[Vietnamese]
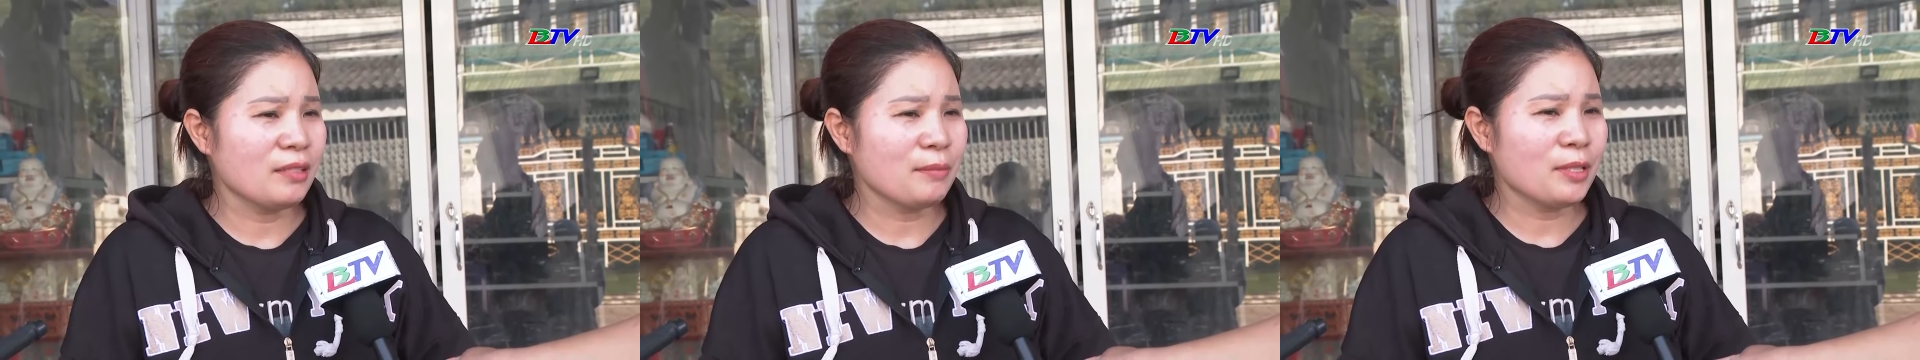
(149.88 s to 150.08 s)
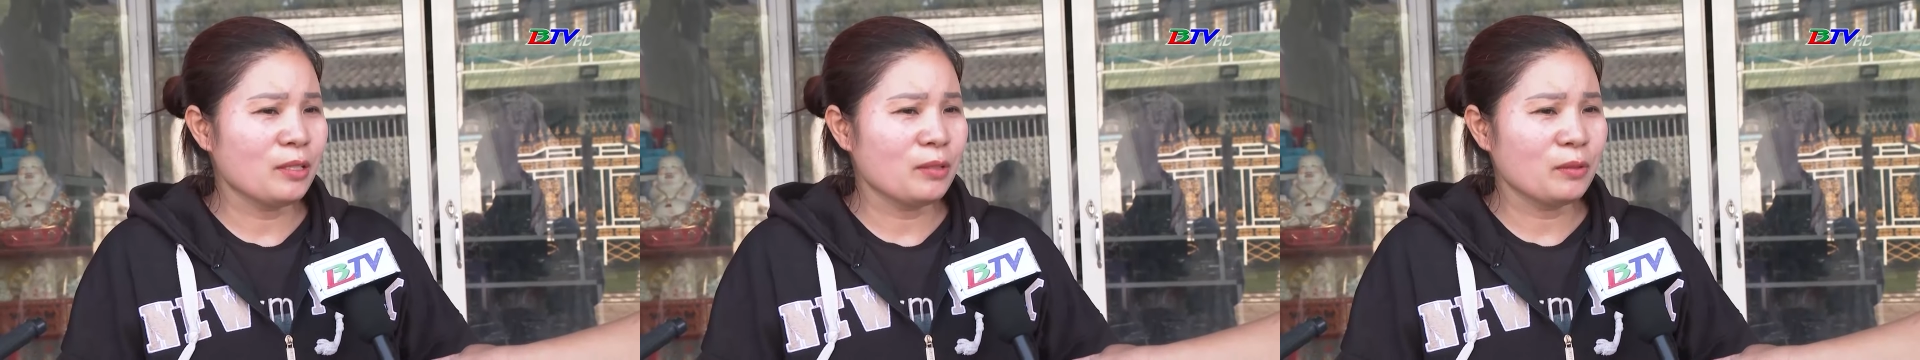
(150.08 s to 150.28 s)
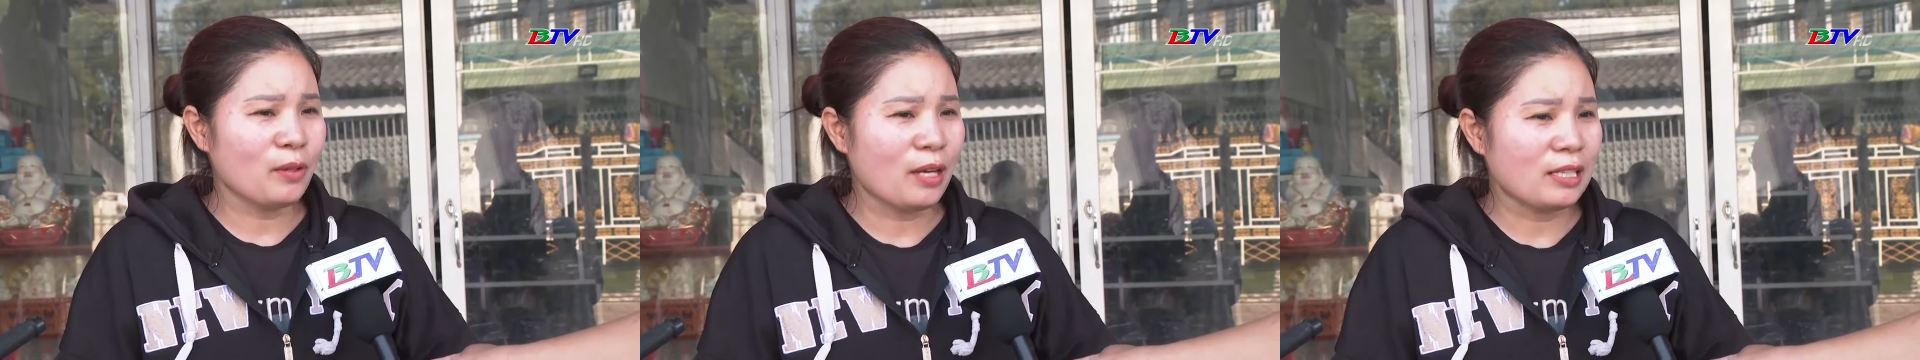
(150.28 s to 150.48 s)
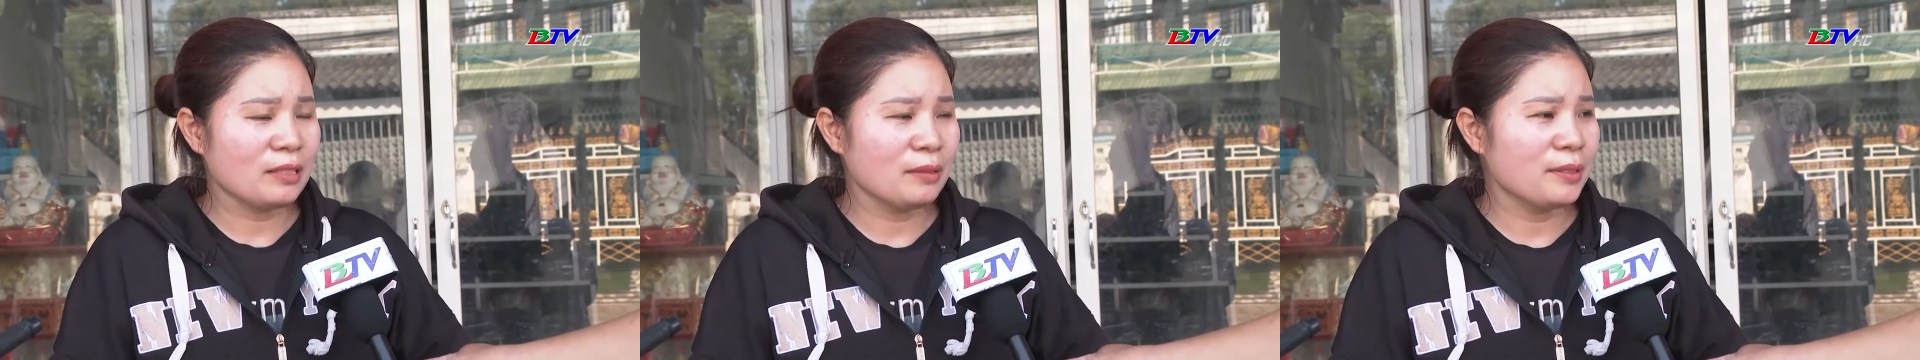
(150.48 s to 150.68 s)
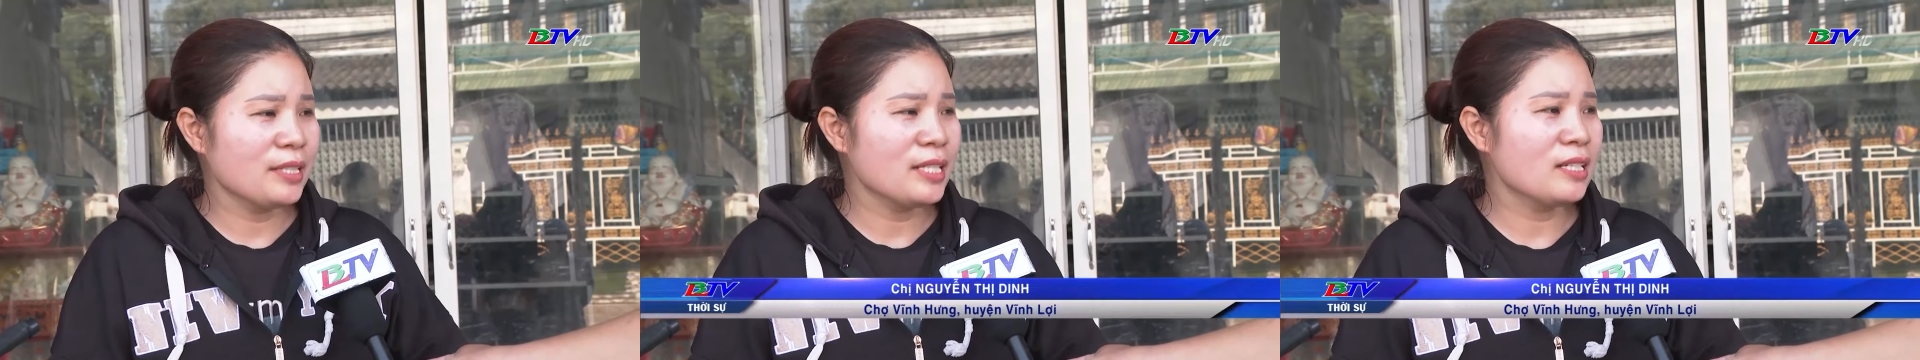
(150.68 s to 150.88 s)
nếu mà thông thoáng
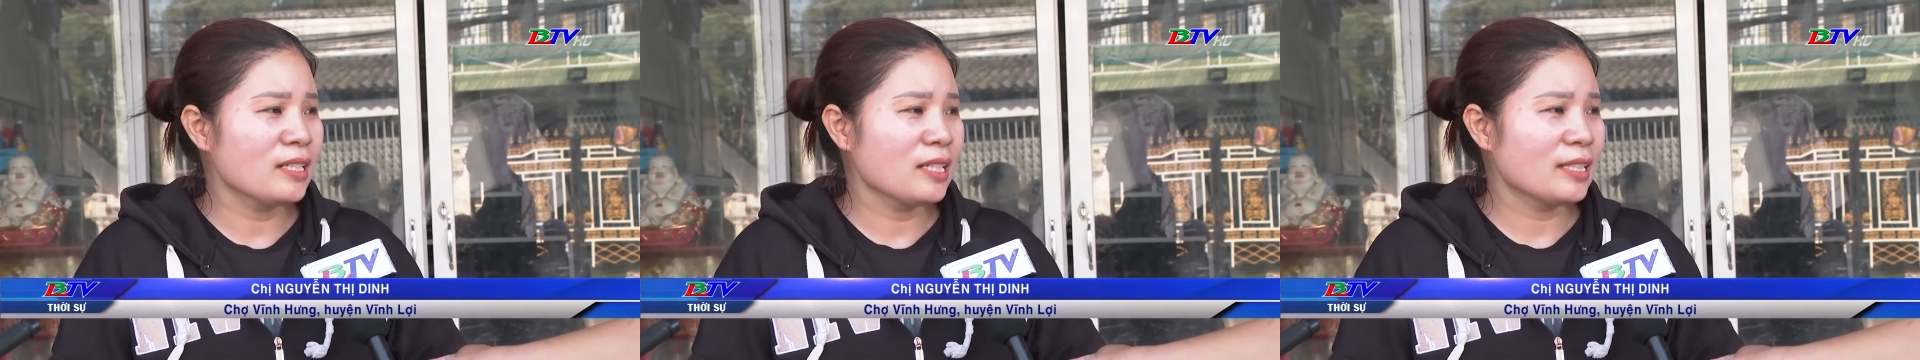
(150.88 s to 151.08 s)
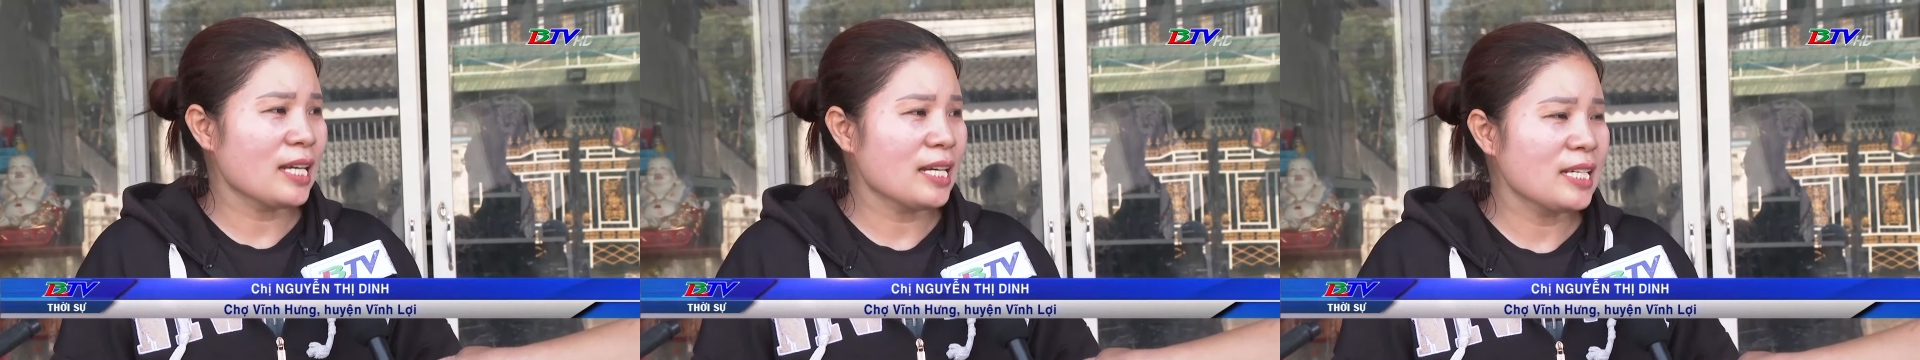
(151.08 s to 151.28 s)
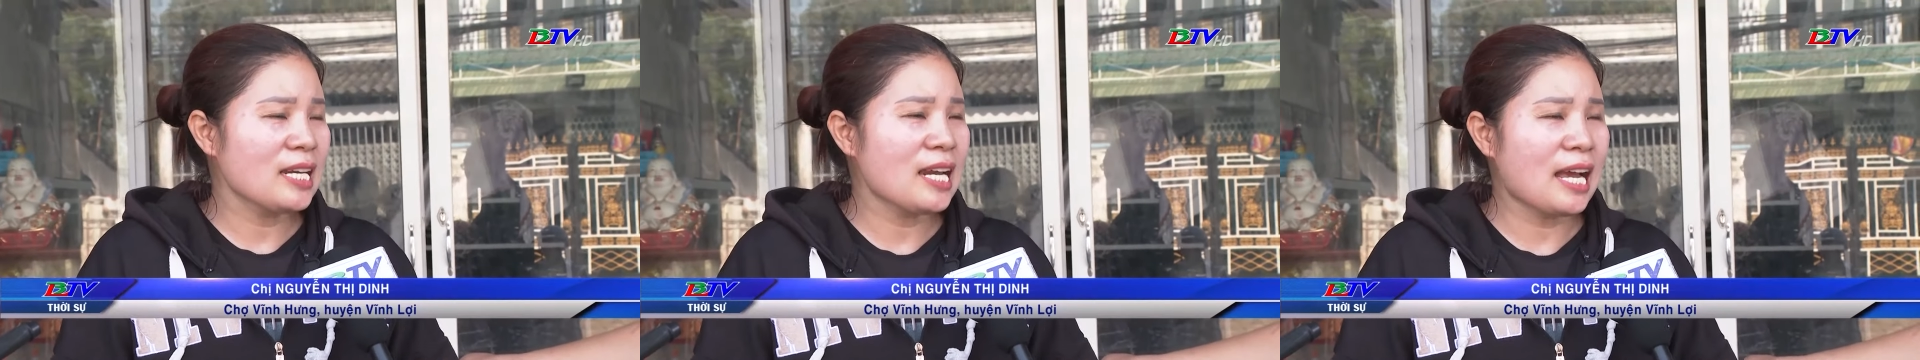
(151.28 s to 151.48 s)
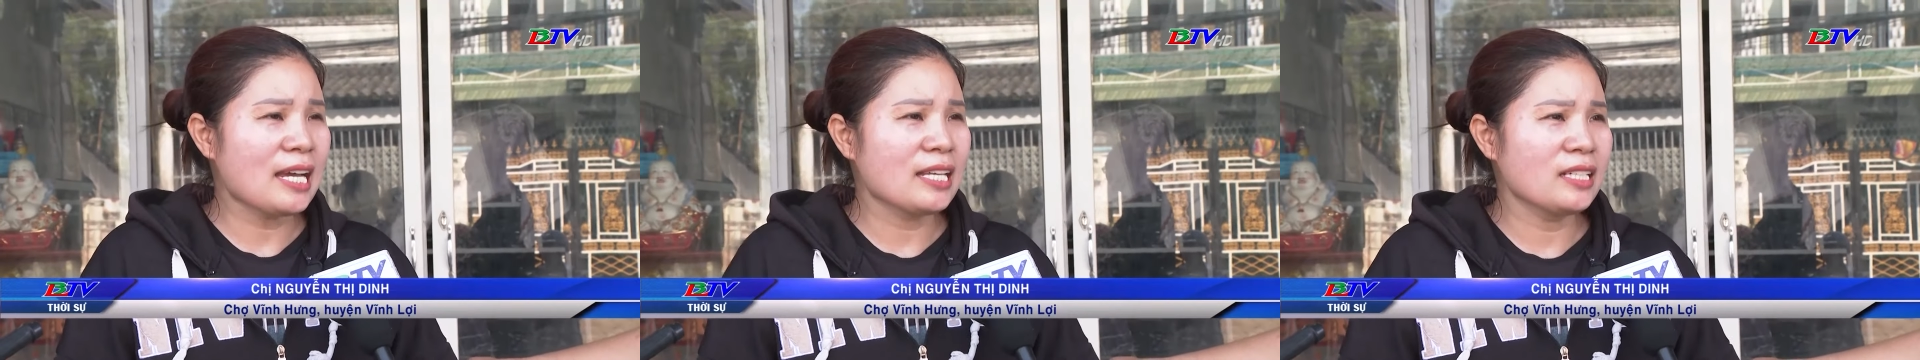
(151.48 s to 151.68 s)
thì đường người ta đi lại